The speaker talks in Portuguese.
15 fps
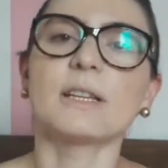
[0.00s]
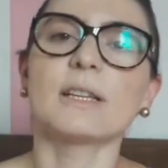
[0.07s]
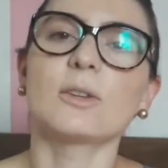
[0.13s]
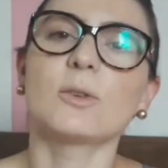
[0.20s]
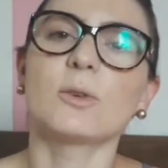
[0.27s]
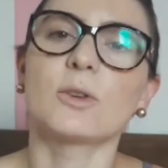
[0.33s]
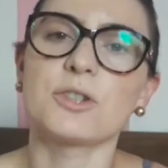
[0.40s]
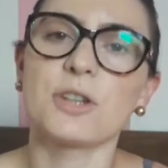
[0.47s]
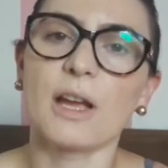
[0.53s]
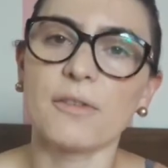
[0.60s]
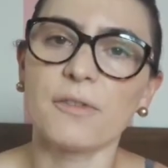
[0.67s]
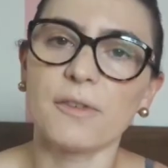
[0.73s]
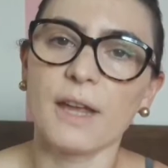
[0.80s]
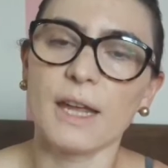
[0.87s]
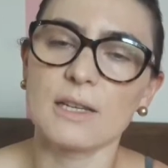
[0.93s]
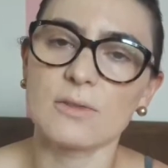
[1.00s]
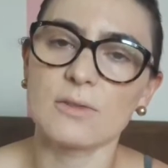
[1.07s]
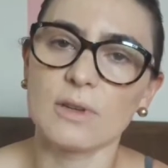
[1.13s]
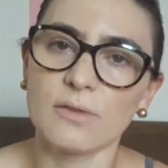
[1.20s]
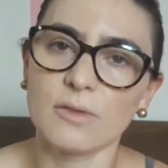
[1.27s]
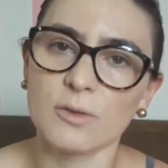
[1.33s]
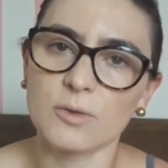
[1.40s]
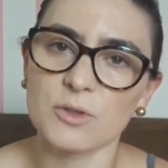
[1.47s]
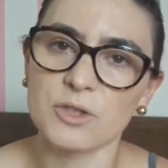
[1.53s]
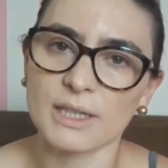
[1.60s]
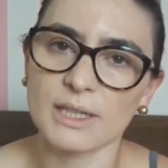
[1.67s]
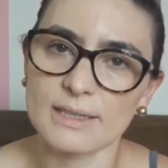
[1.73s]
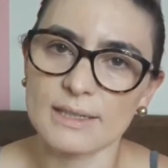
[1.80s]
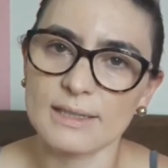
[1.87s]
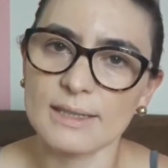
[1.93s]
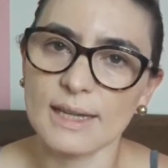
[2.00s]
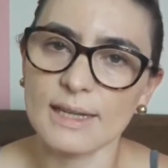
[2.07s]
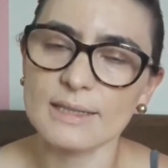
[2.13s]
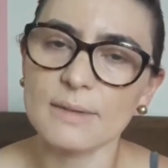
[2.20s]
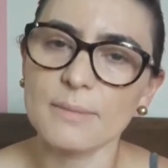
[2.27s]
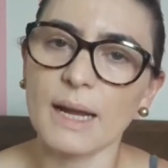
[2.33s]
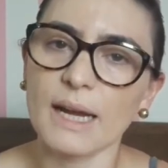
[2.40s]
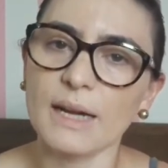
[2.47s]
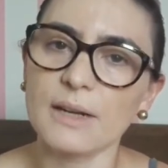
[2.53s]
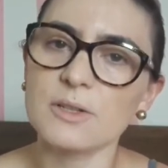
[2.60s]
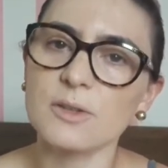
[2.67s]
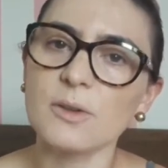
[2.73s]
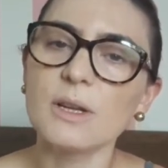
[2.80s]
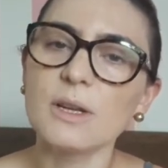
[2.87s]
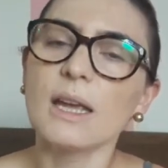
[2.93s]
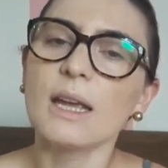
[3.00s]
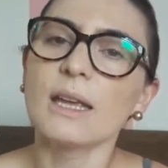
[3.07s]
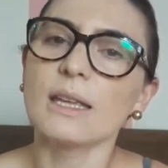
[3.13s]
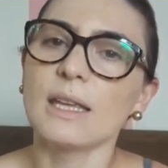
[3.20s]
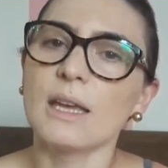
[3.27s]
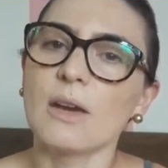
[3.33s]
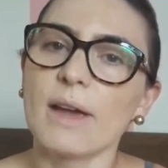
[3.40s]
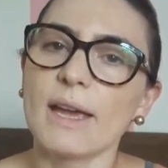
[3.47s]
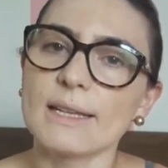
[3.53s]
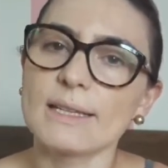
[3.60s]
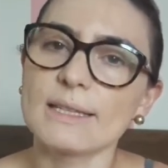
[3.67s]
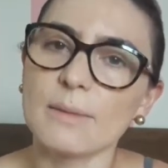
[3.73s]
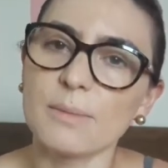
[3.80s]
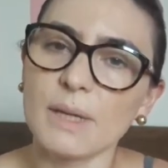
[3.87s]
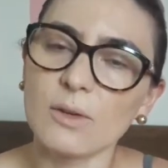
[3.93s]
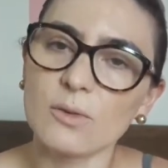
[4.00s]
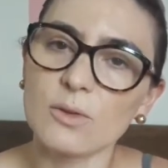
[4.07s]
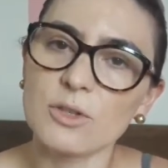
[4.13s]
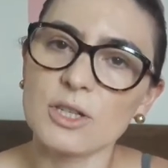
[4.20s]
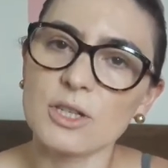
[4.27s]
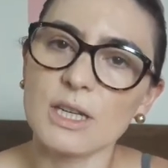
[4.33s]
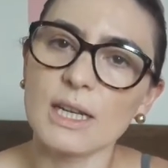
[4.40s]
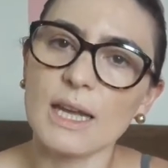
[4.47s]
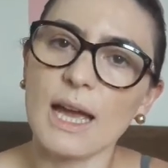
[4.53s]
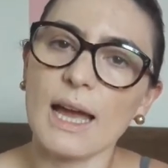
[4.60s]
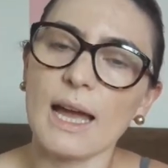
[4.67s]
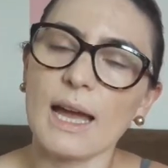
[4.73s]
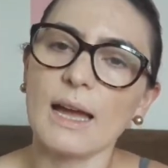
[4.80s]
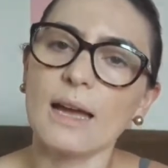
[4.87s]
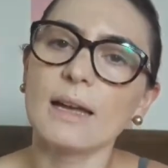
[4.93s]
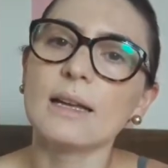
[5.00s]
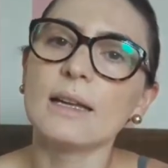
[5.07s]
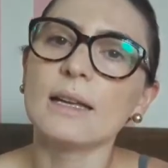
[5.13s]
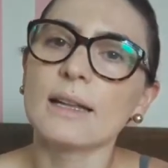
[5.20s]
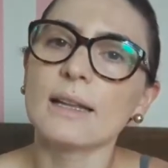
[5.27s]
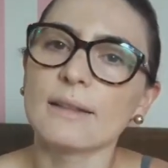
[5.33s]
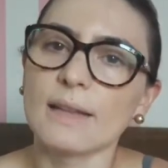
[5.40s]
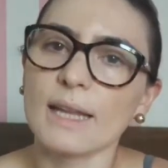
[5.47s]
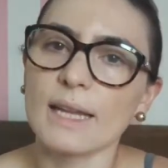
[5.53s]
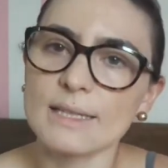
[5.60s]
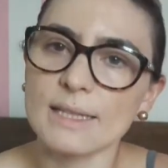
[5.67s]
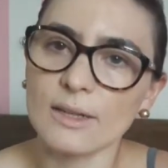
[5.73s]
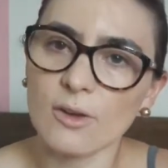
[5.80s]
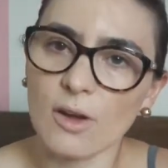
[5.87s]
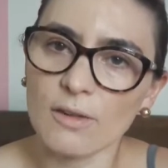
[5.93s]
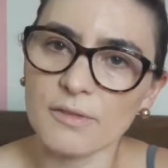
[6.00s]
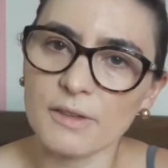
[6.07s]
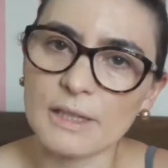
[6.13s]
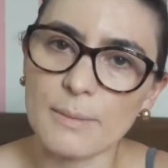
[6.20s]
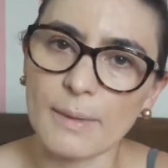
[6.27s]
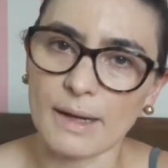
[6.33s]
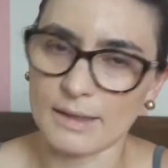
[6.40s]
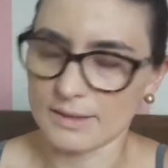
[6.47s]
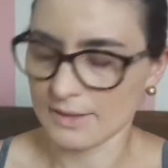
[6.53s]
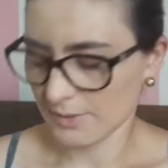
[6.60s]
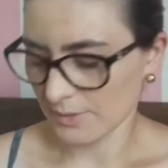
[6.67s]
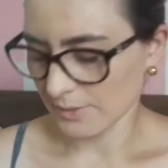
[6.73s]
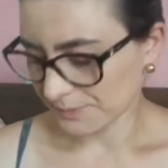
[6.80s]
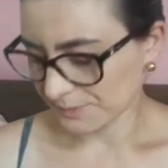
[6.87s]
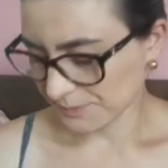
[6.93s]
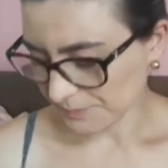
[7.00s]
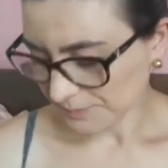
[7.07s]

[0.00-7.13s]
o vendedor já fez o envio no dia 16 de março e eu recebi no dia 19 de março.